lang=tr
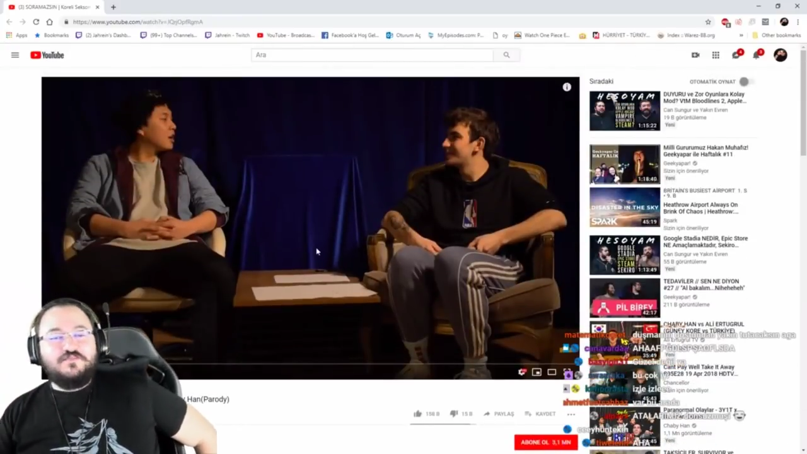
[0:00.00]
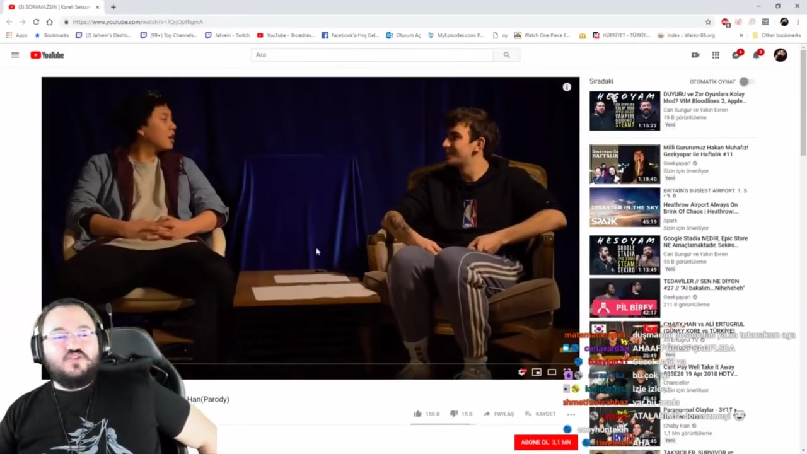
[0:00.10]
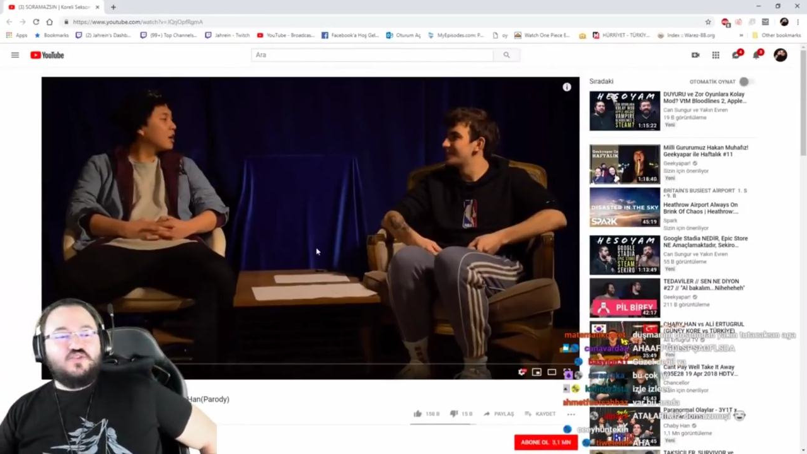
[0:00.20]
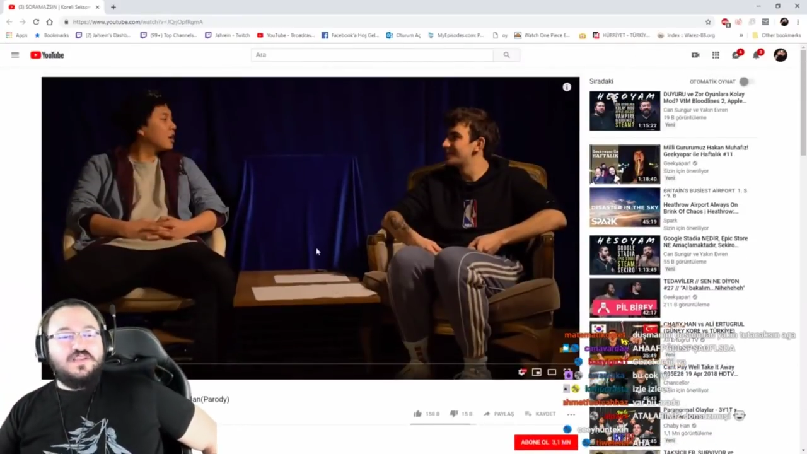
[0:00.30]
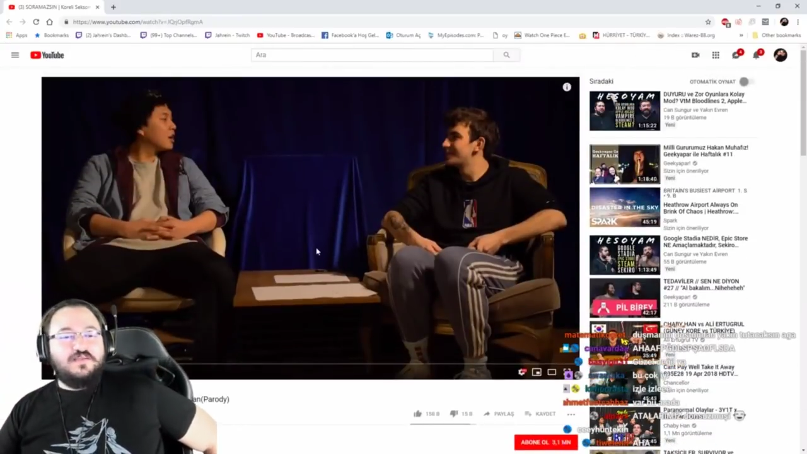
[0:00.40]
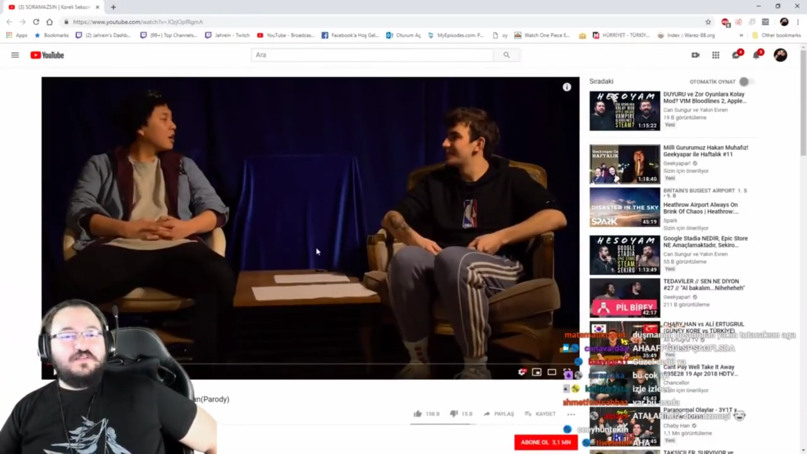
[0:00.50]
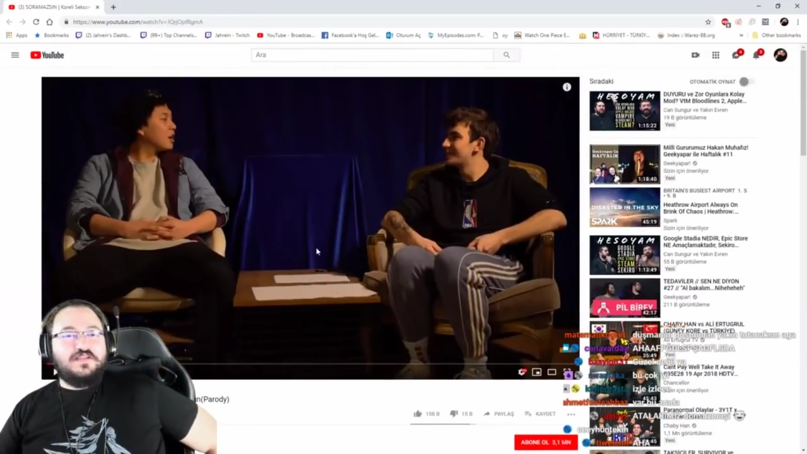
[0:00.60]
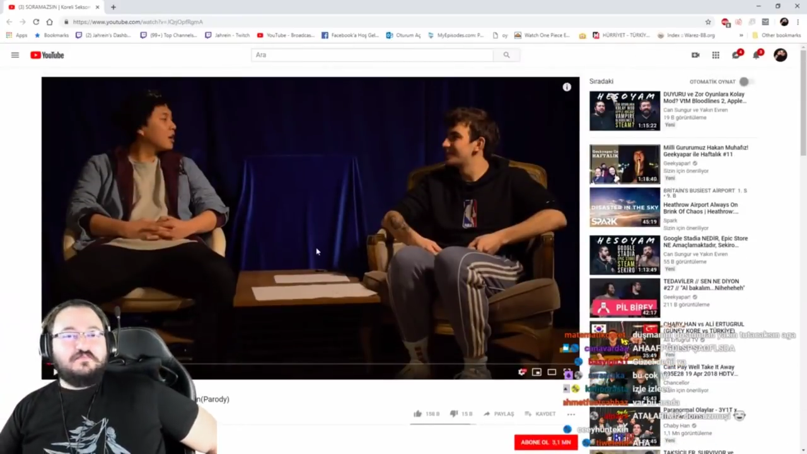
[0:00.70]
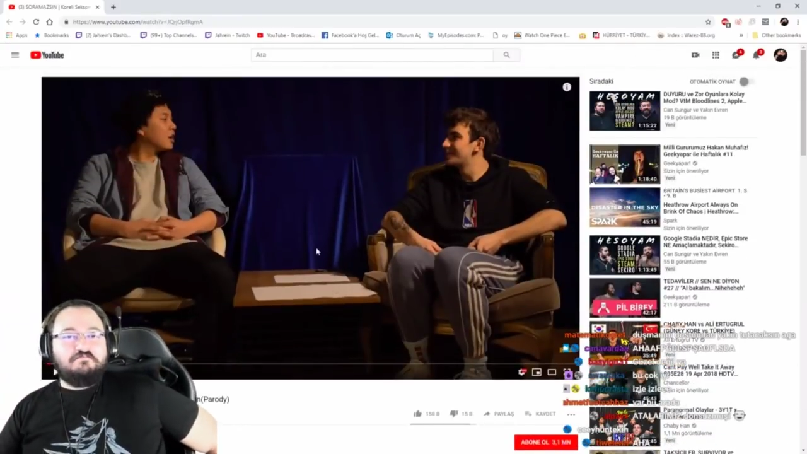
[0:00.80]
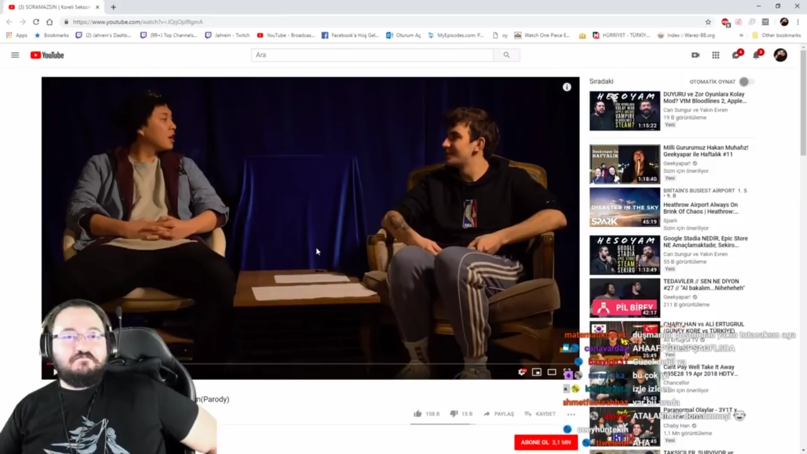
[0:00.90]

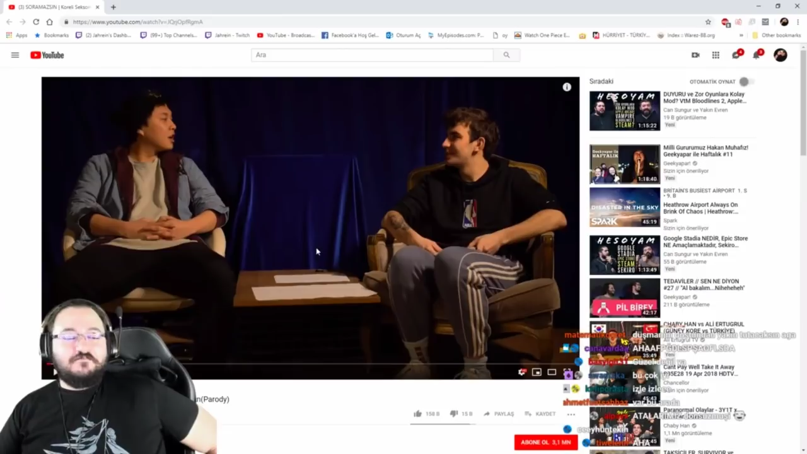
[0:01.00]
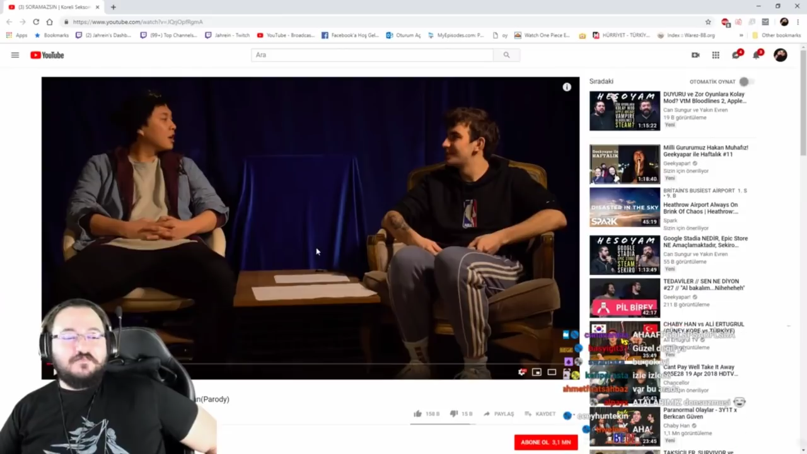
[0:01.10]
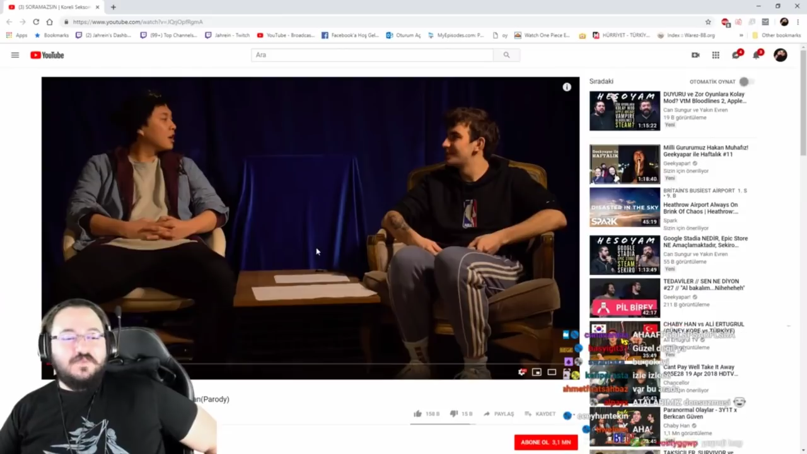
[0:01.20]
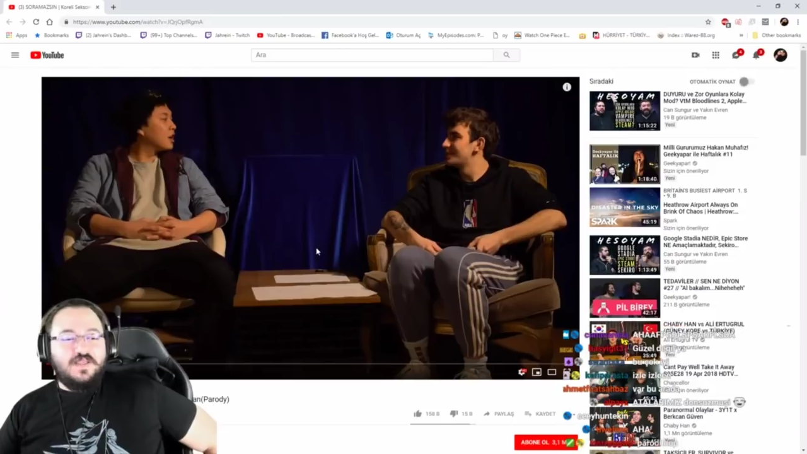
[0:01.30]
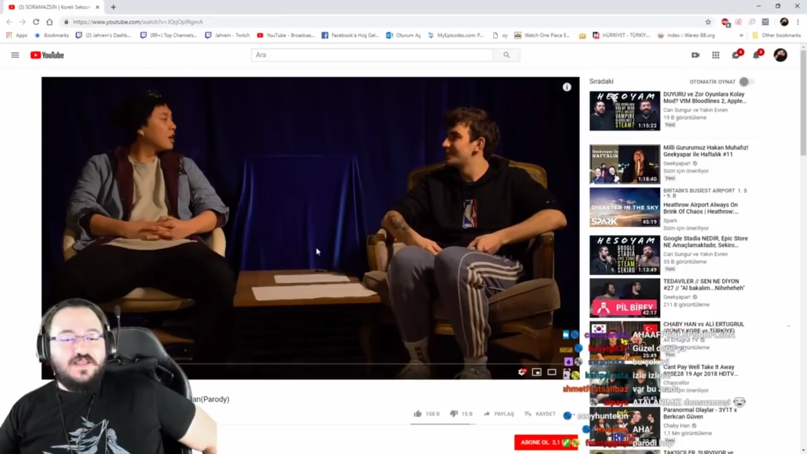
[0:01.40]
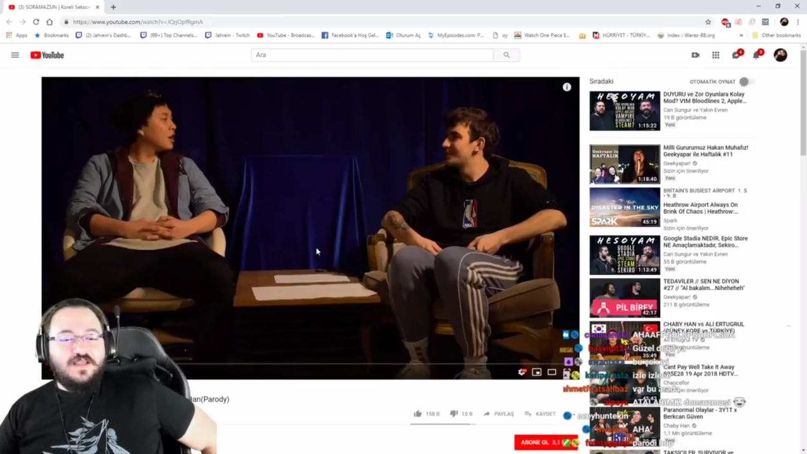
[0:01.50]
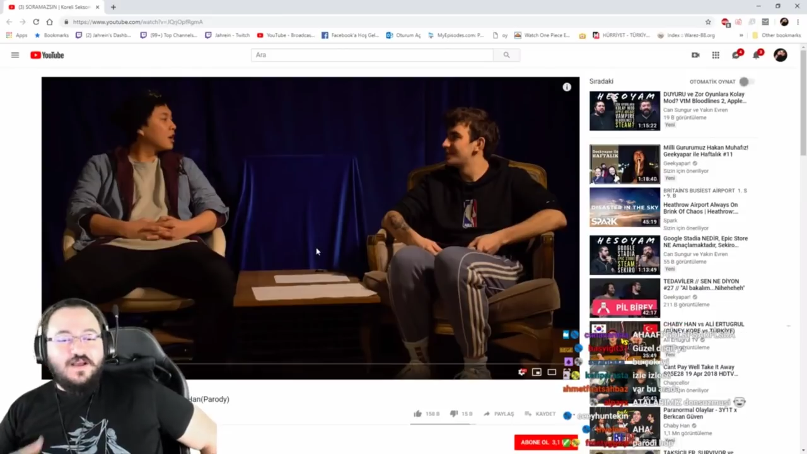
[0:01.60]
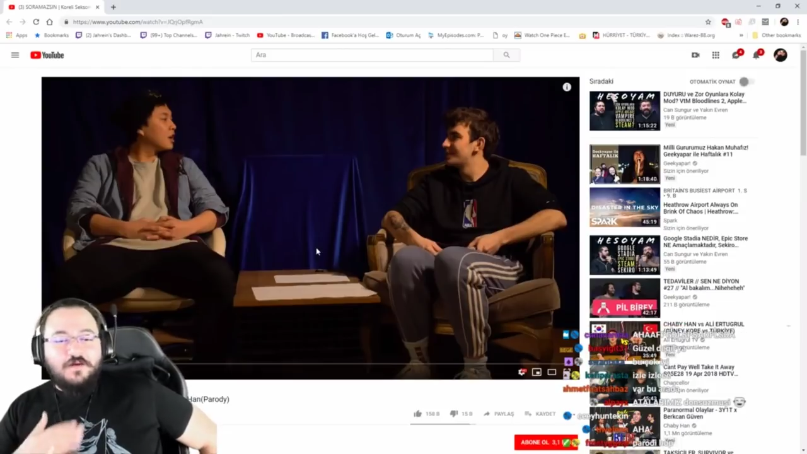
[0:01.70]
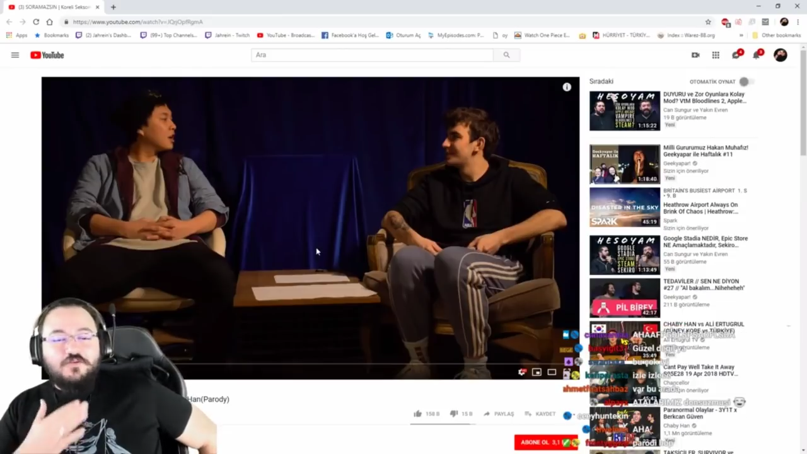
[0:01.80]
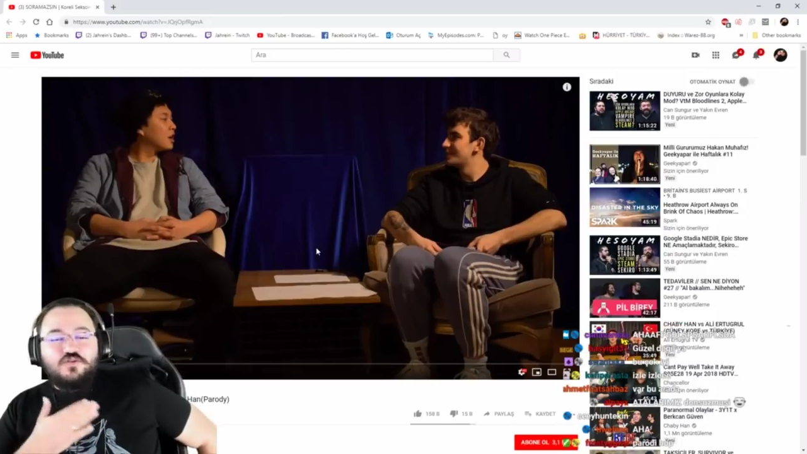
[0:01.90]
söyleyebilirim. Ama